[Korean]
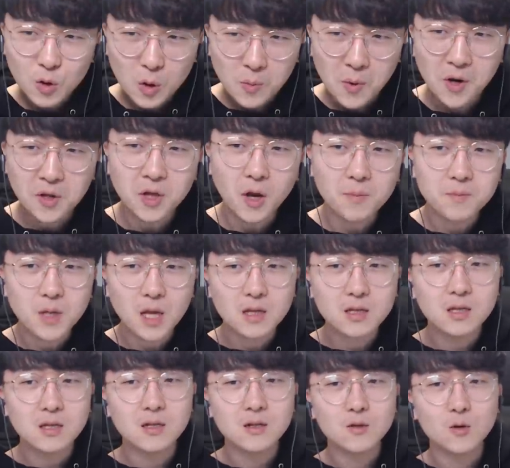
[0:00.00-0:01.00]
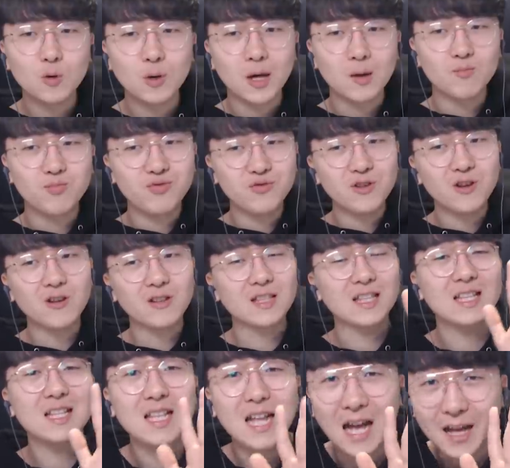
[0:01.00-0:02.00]
이번 업데이트를 통해 무려
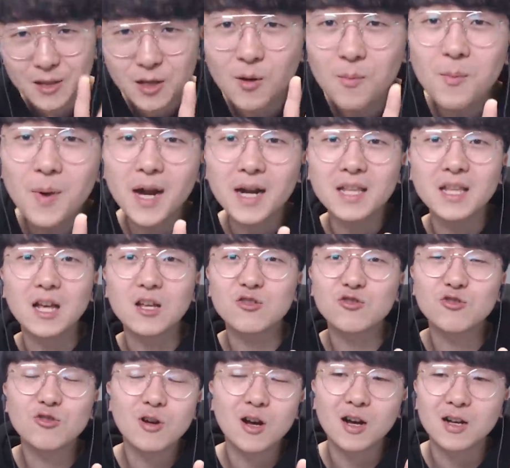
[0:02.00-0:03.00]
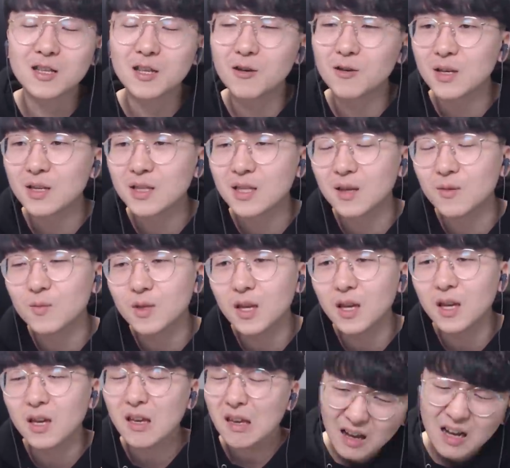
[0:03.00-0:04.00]
다섯 마리나 추가가 되었기
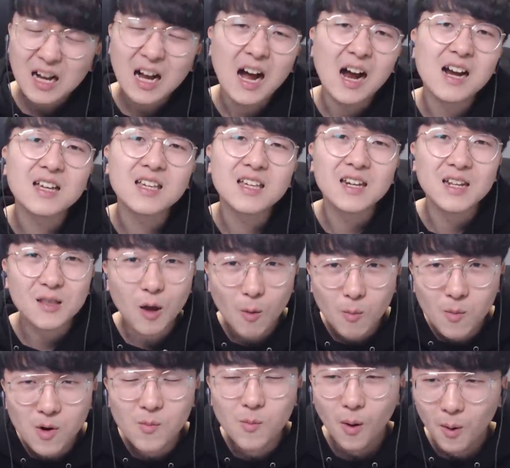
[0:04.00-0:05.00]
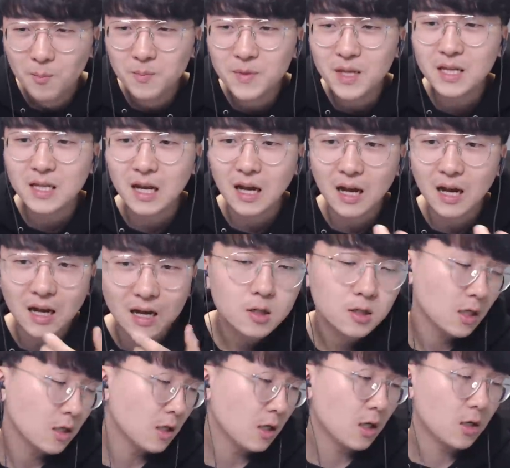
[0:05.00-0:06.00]
때문에 갈 길이 너무 멉니다
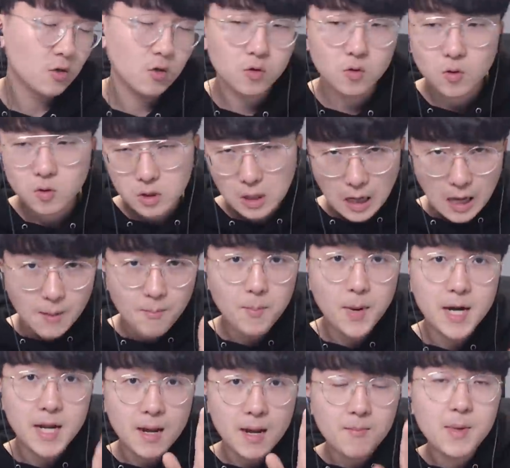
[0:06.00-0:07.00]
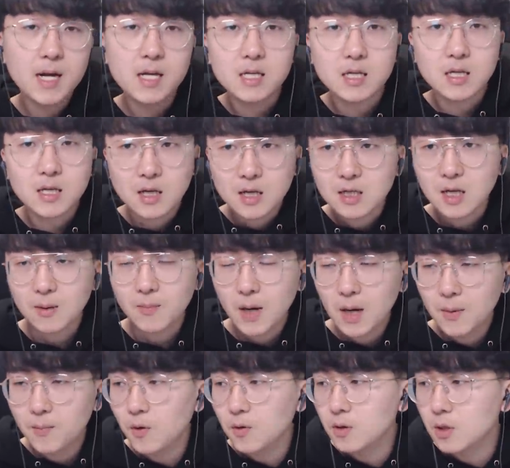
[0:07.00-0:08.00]
자 그래가지고 또 이제 한 마리 한 마리씩
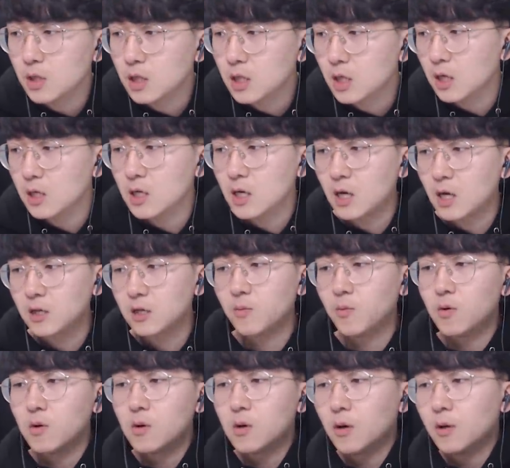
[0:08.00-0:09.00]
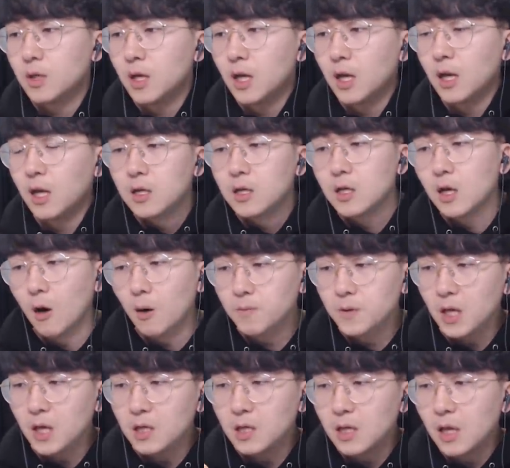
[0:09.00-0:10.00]
잡아보는 시간을 가져볼 건데 자
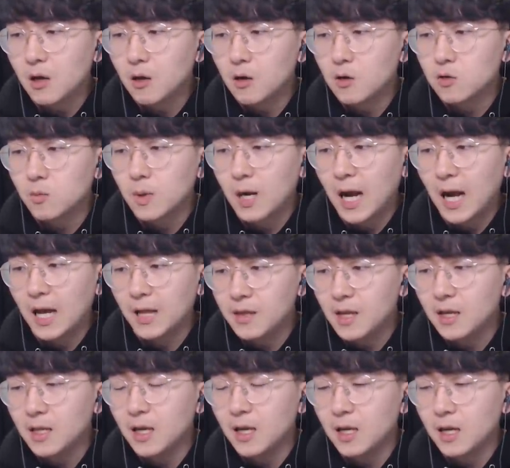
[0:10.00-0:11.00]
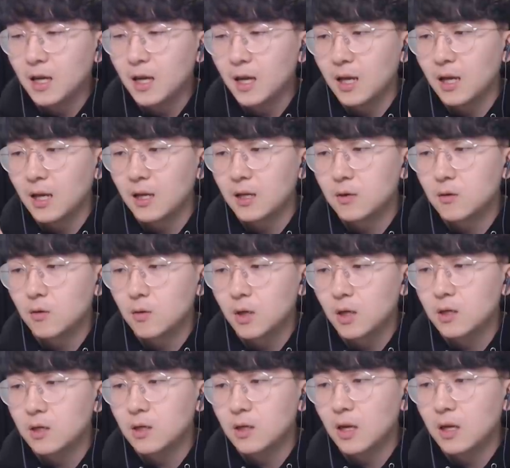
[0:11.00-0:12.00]
업데이트 내용을 좀 간단하게
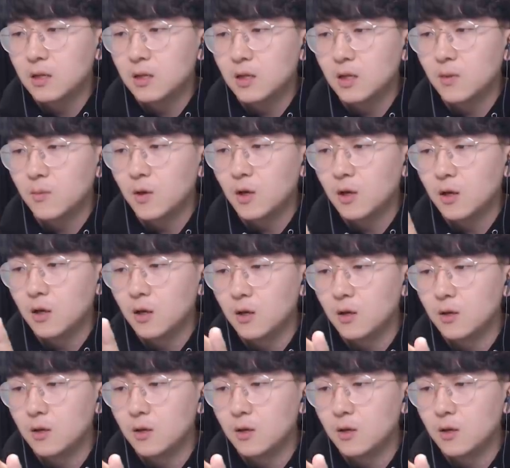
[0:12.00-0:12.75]
소개를 해드리면